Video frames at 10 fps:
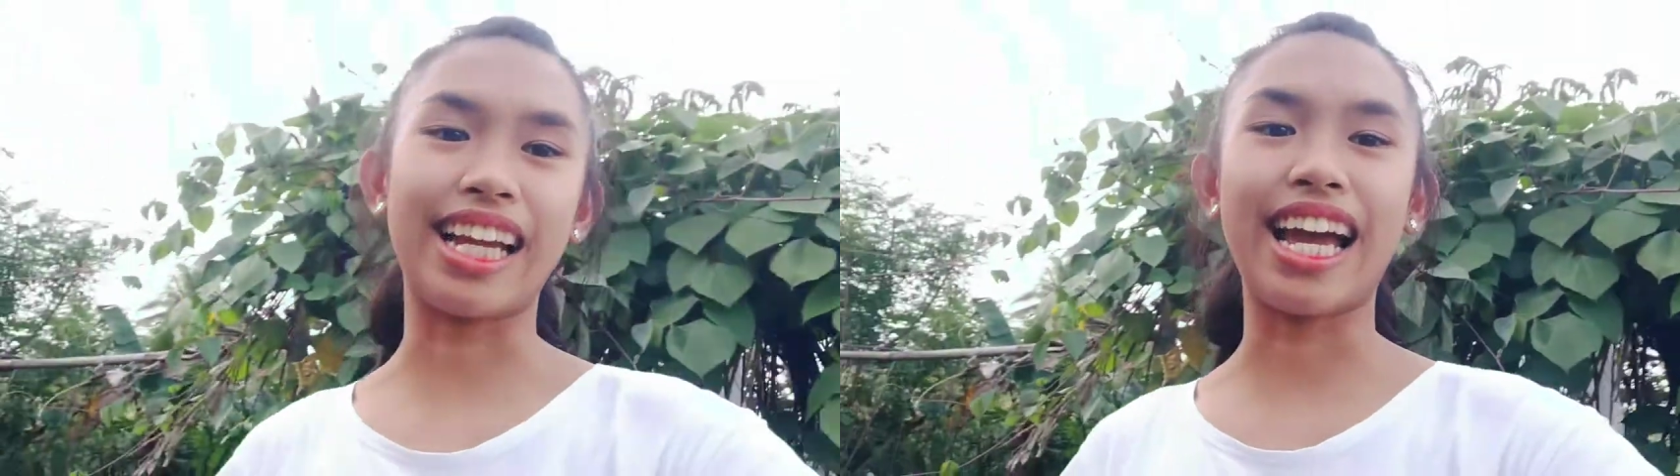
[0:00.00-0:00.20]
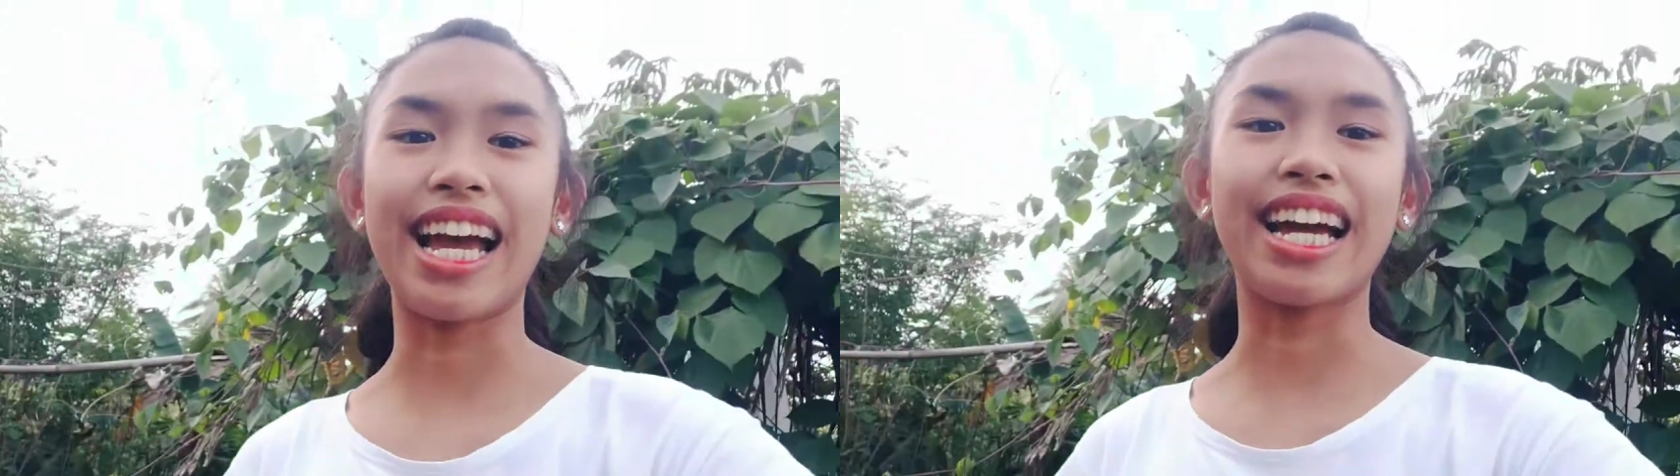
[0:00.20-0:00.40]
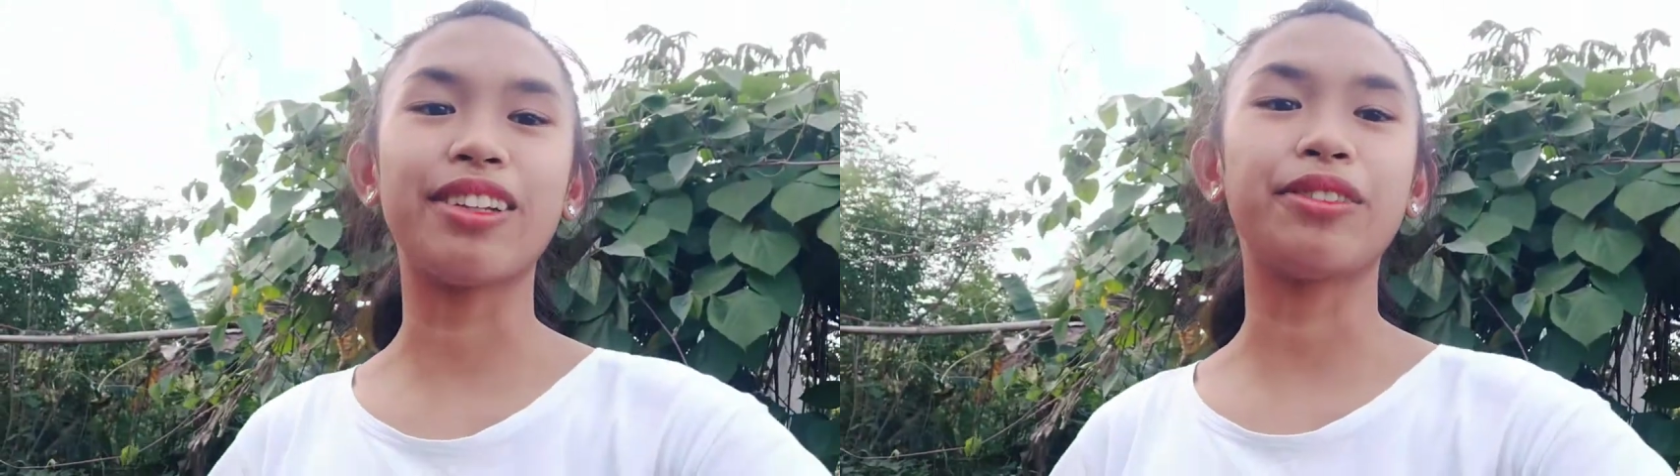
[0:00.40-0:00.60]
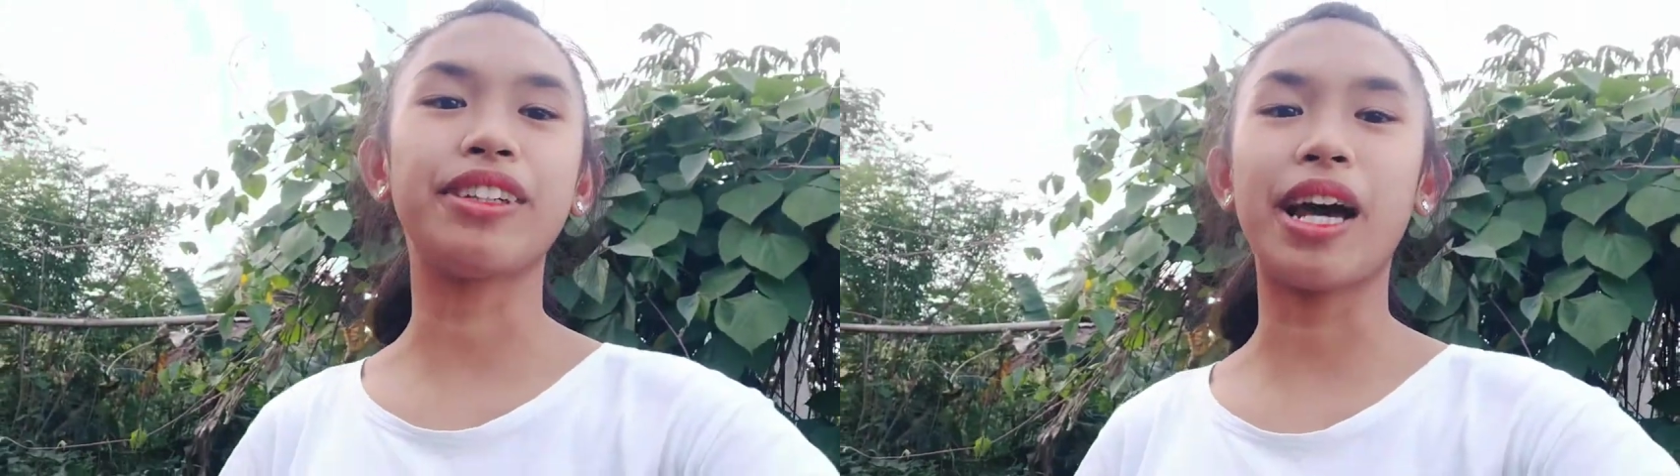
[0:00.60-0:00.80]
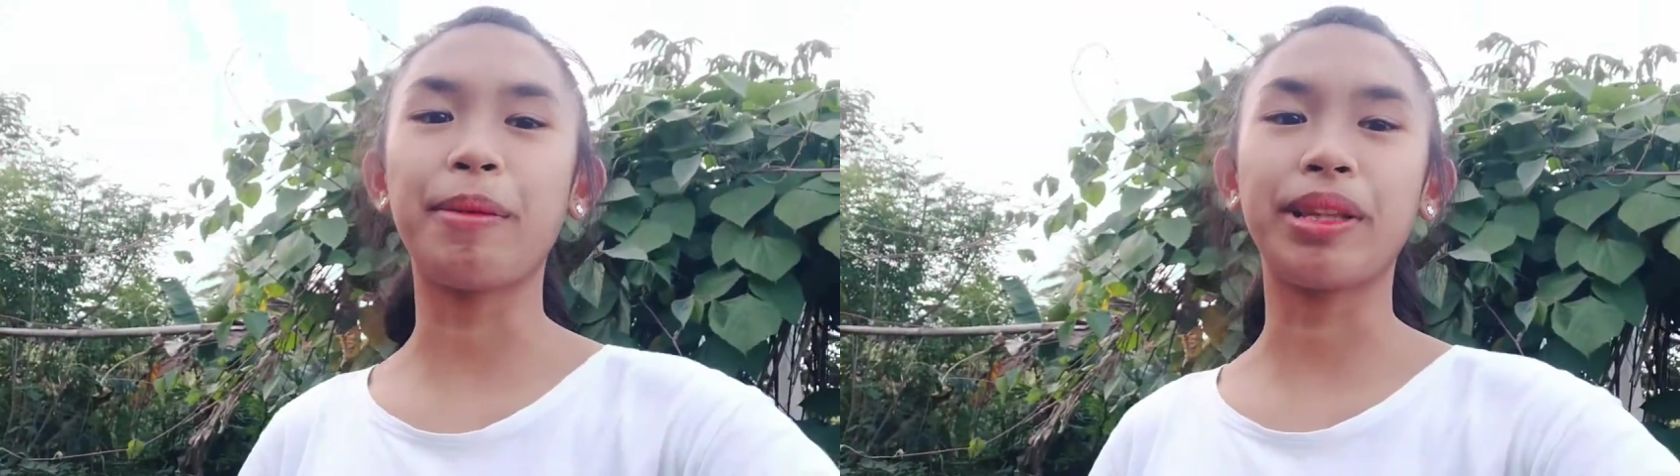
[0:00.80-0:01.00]
Ayan,
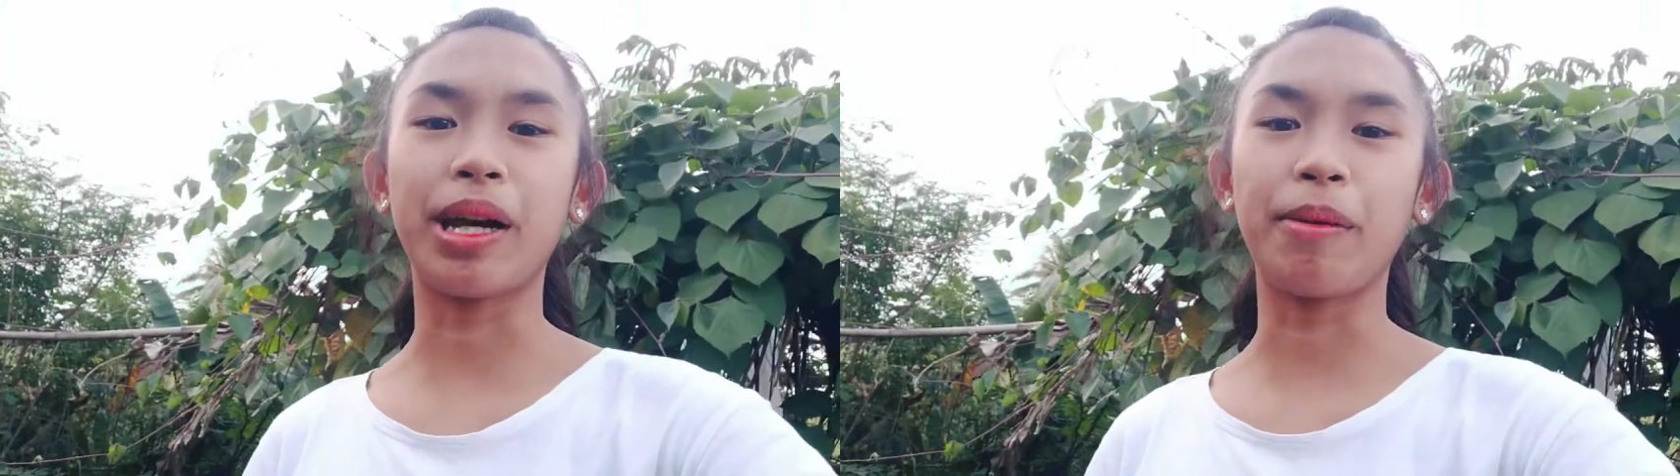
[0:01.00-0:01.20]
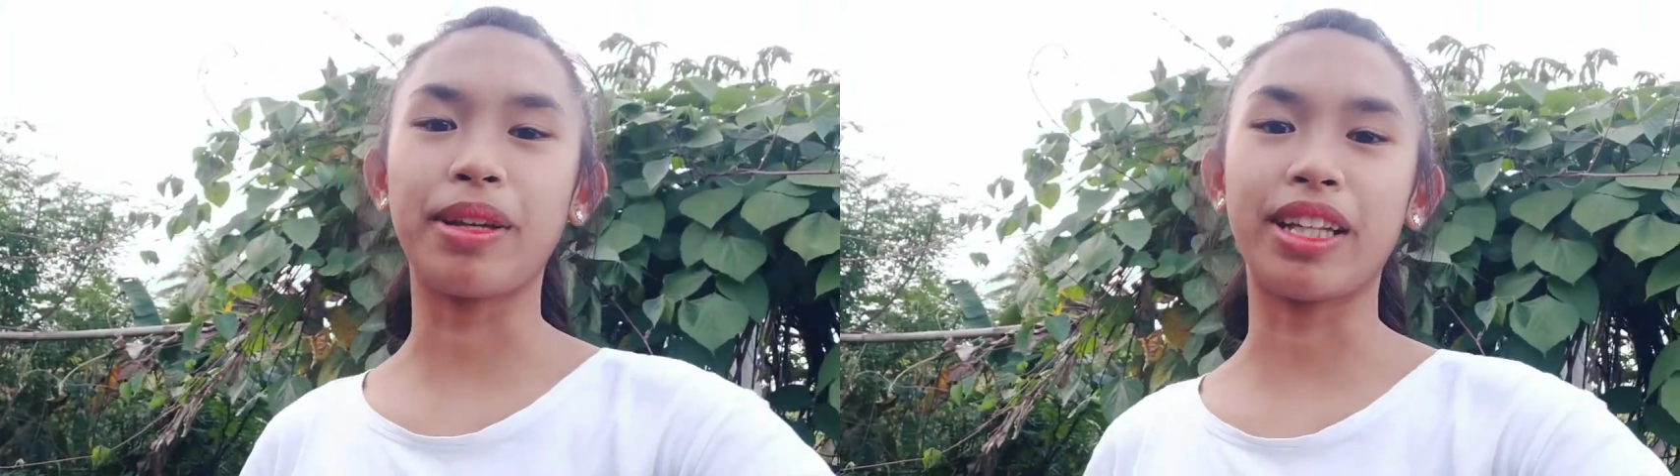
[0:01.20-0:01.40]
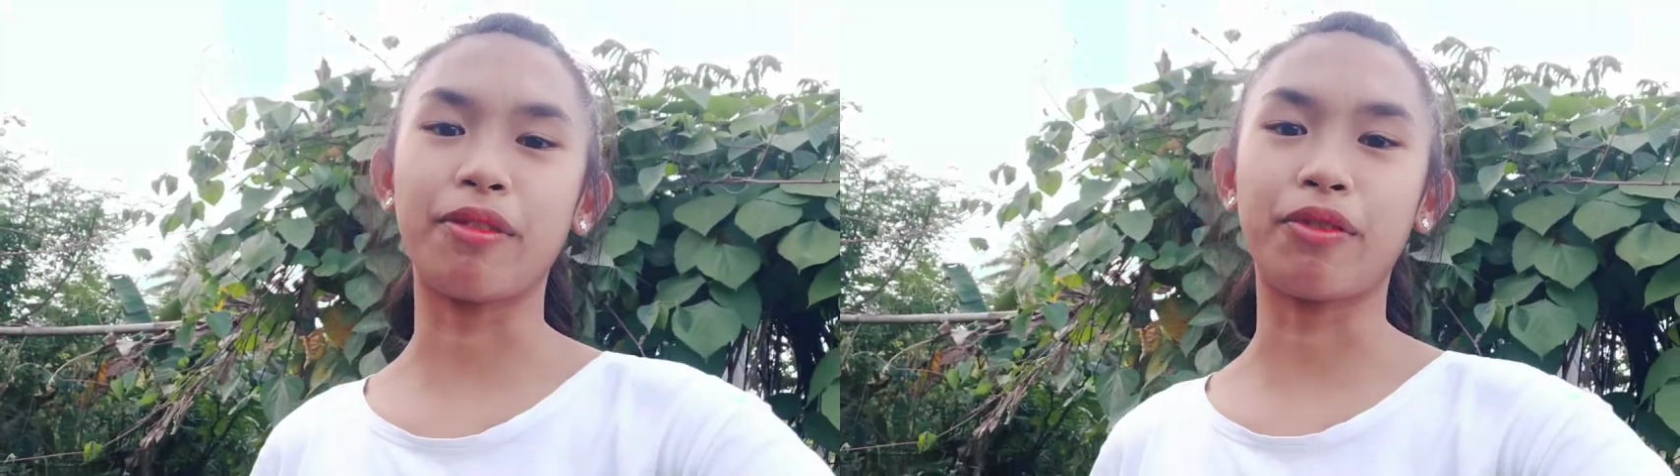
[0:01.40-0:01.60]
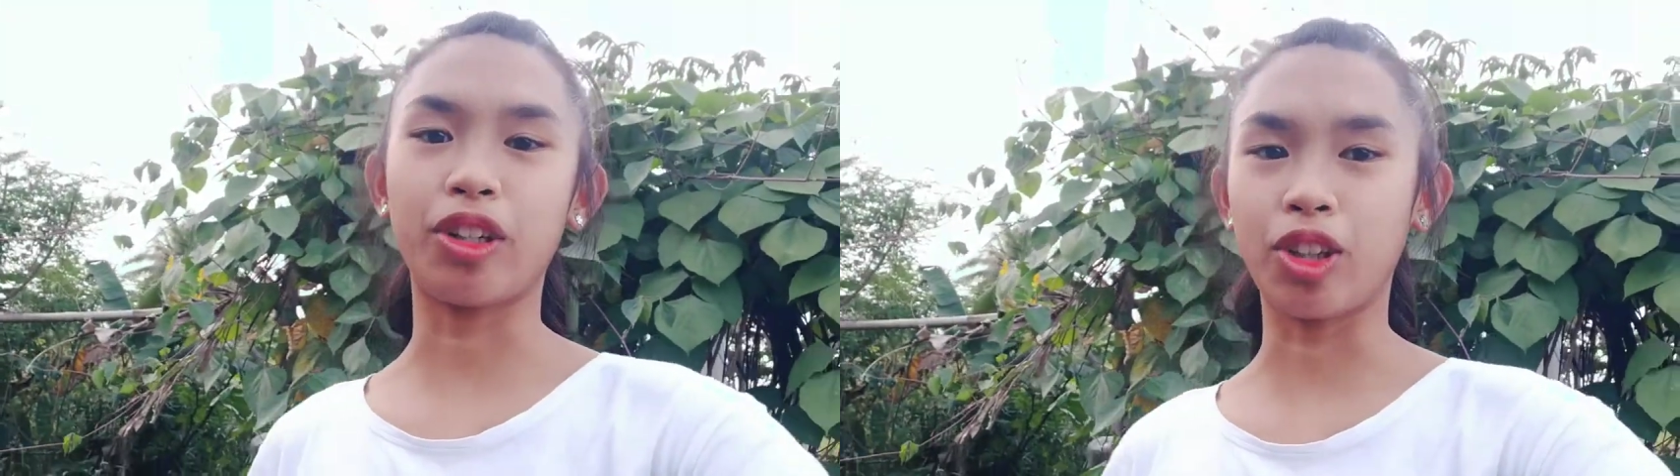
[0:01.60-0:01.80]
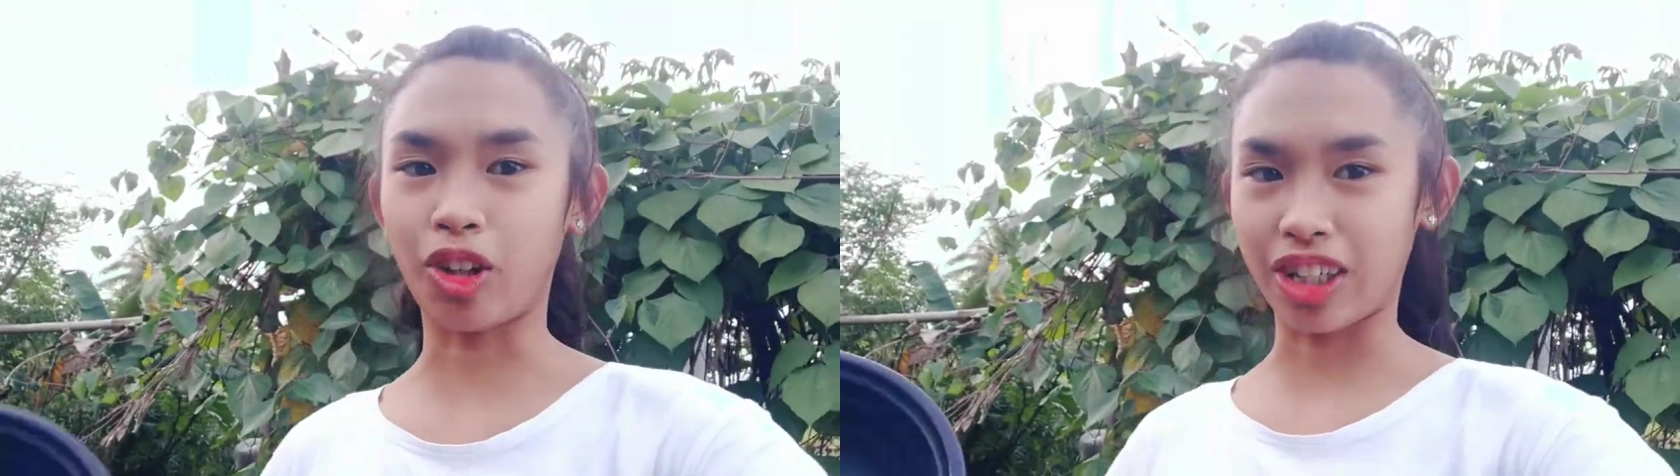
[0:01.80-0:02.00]
uulamin namin yan
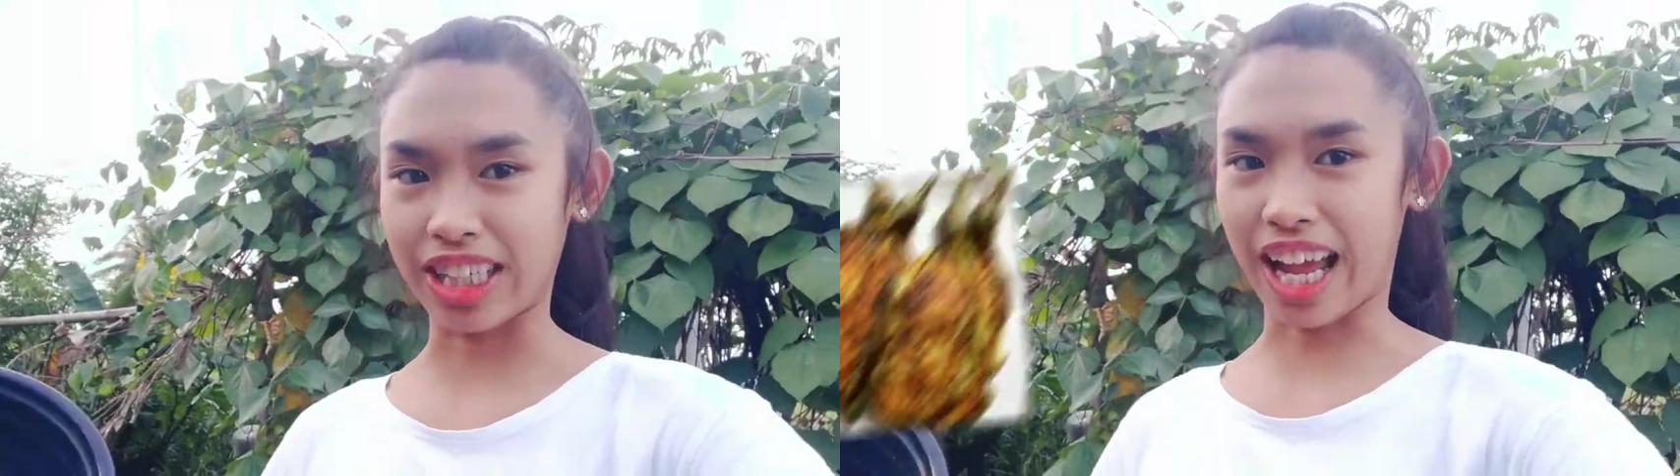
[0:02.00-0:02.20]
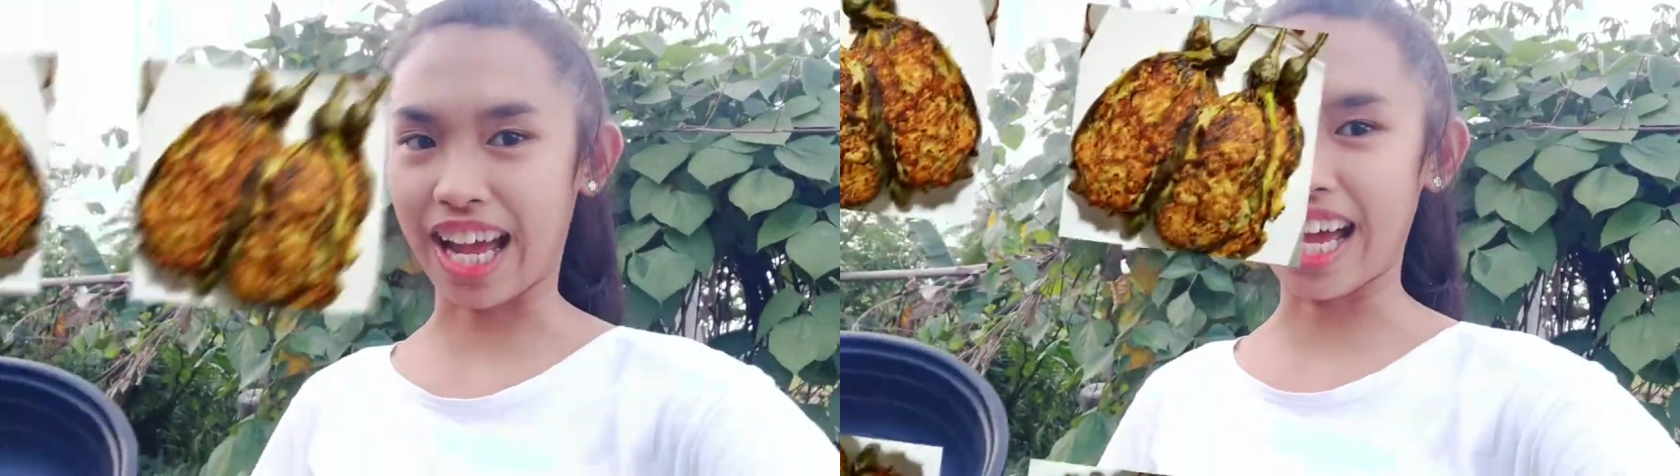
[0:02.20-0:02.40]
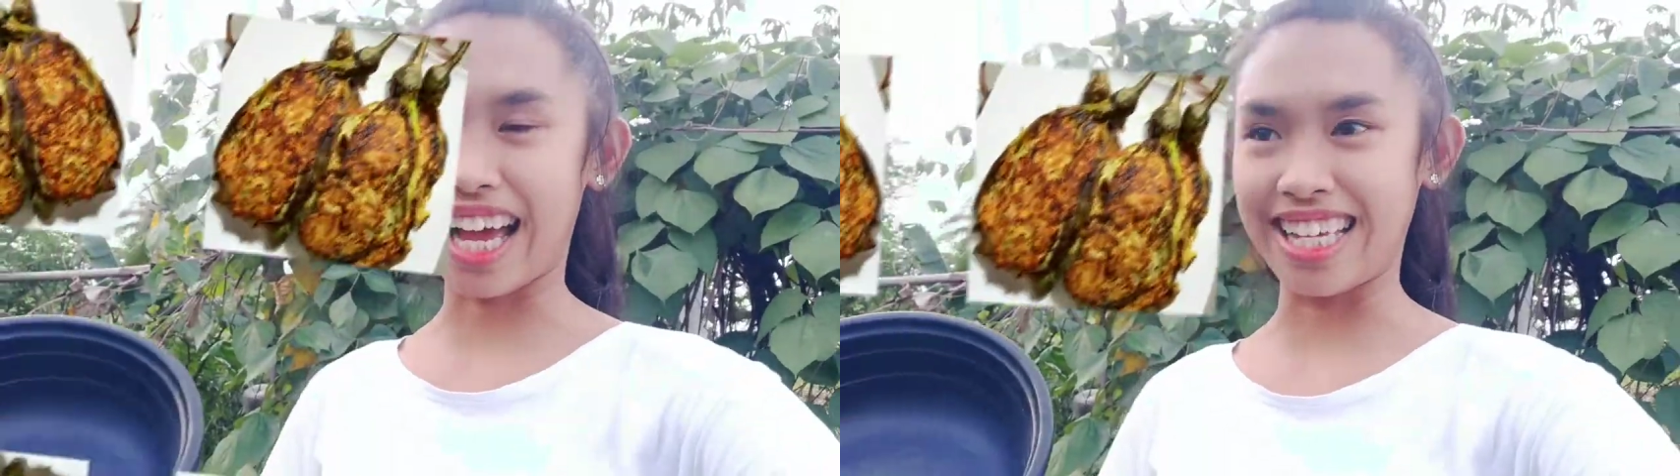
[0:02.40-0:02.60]
for torta.